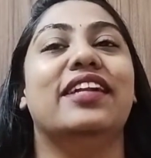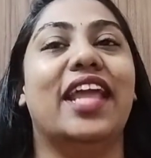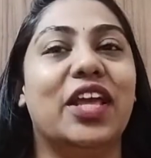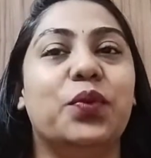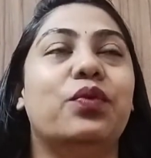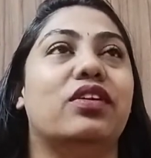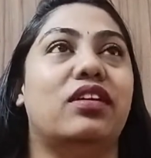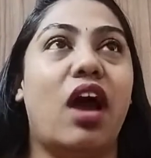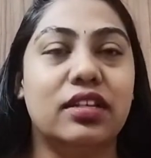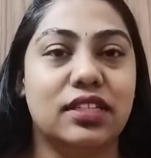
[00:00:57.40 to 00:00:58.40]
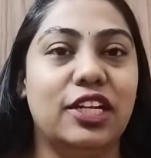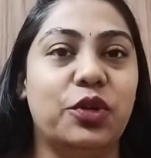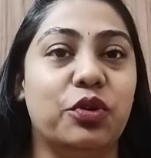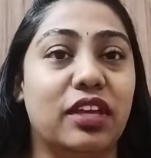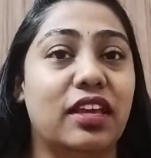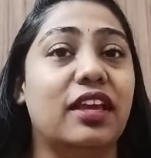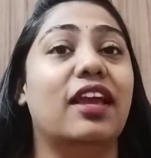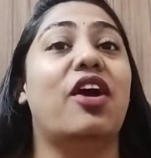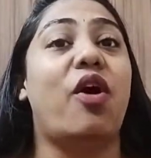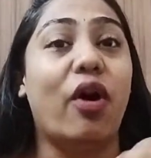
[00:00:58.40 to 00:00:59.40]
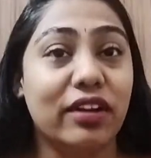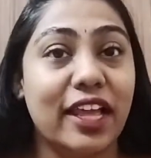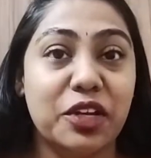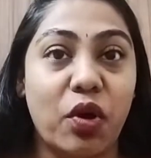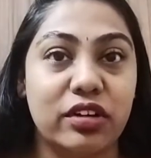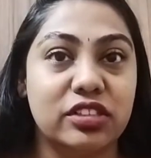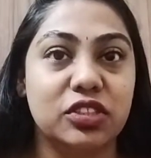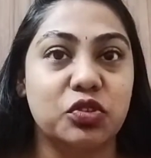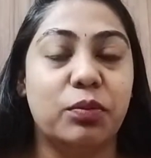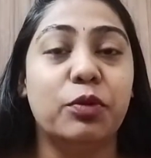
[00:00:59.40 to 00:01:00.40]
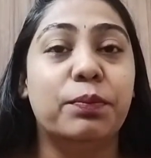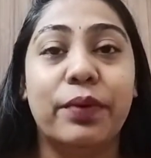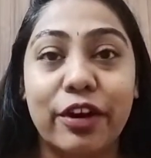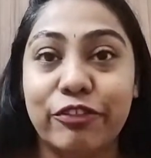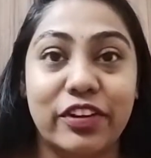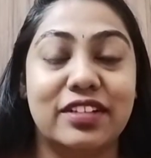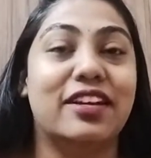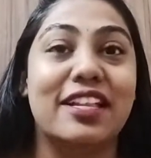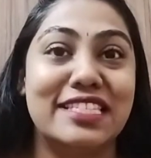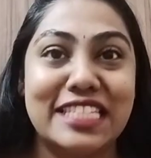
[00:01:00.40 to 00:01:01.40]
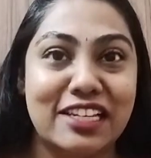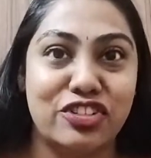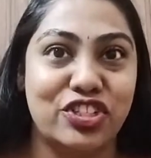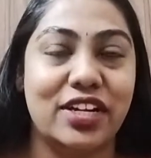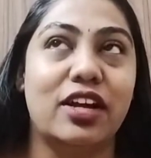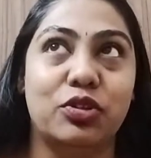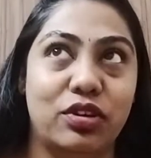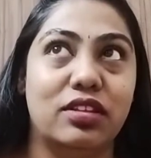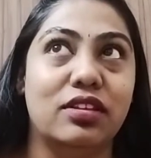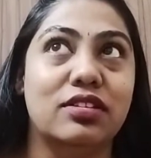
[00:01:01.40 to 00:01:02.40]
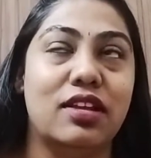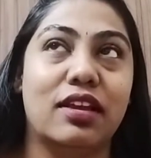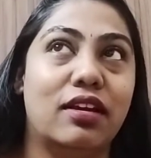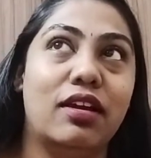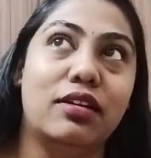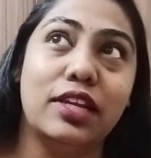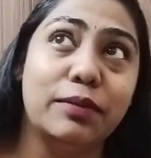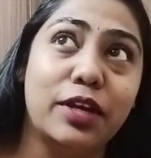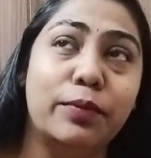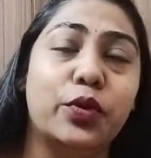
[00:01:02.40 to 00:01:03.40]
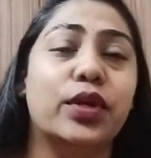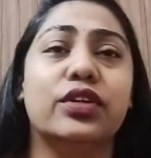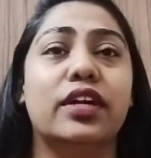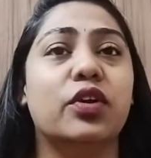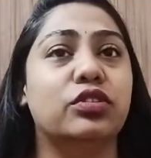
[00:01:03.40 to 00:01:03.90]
నేను నా స్కిన్ టోన్కి ఆన్లైన్లో ఆర్డర్ చేసుకున్నప్పుడు పర్ఫెక్ట్ కన్సీలర్ షేడ్ నాకు దొరికింది ఇట్స్ లైక్ డ్రీమ్ కమ్ ట్రూ ఎందుకంటే